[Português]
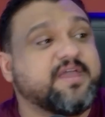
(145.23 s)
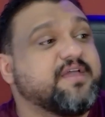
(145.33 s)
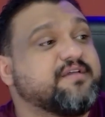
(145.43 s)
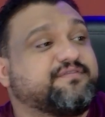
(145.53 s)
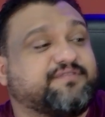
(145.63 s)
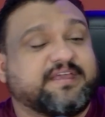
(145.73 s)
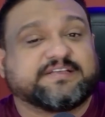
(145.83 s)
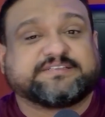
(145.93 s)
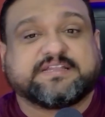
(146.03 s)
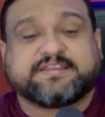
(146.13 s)
ver
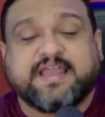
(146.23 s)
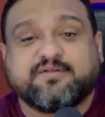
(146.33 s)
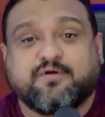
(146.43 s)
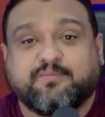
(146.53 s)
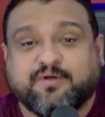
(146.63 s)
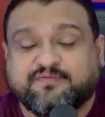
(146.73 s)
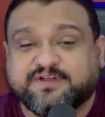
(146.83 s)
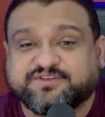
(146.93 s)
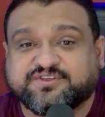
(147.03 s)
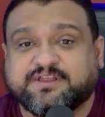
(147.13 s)
se tem o
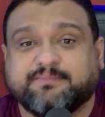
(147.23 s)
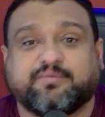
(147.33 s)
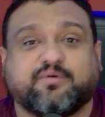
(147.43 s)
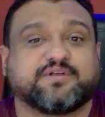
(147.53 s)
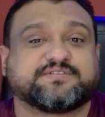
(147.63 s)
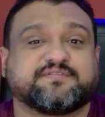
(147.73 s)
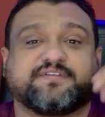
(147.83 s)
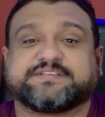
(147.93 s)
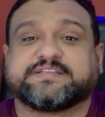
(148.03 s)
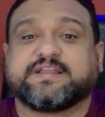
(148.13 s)
comprovante de depósito,
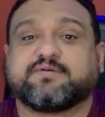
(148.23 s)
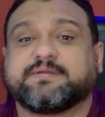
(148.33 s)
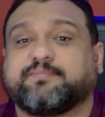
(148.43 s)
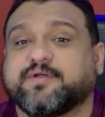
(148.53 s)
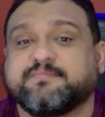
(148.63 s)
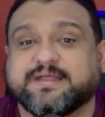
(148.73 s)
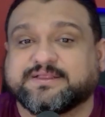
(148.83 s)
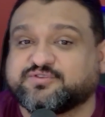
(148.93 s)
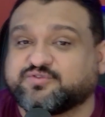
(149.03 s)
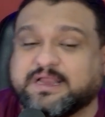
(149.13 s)
ver se tem o
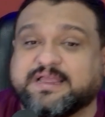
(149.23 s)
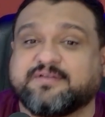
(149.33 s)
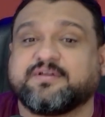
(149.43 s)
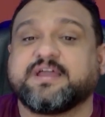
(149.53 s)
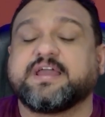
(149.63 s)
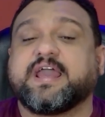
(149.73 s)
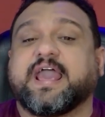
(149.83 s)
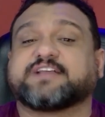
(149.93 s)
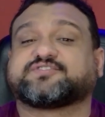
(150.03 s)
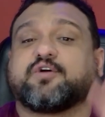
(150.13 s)
depoimento do joalheiro.
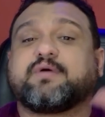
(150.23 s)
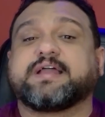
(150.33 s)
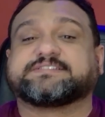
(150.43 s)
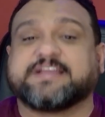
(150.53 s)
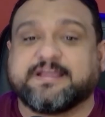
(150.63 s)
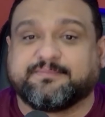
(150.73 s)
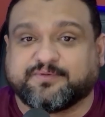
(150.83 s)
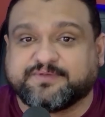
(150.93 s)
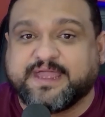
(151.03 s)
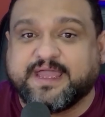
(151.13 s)
É só um
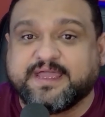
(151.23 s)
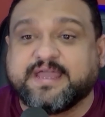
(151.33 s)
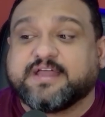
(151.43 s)
exemplo, né?